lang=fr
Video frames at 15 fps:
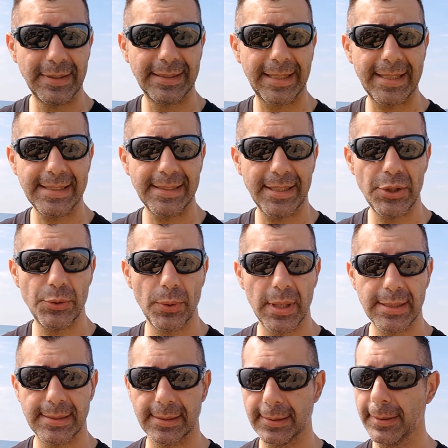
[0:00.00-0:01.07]
Fait très
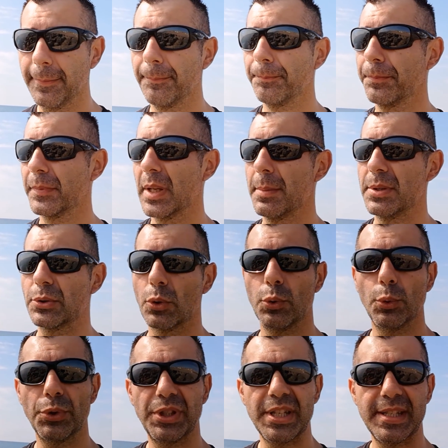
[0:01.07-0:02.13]
attention à ça,
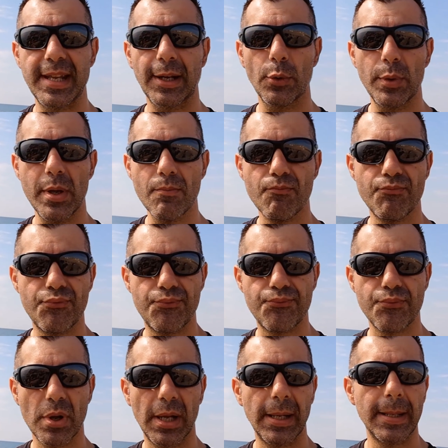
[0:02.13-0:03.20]
parce que lui aussi sec, lui,
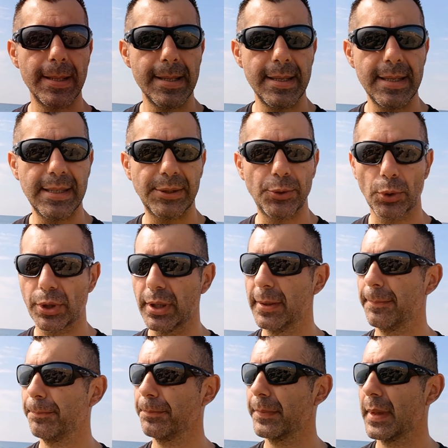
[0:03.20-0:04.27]
il
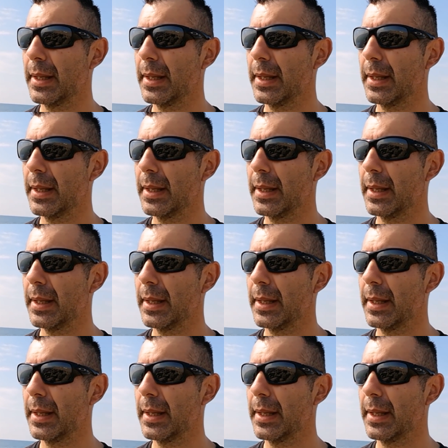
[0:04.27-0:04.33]
stocke.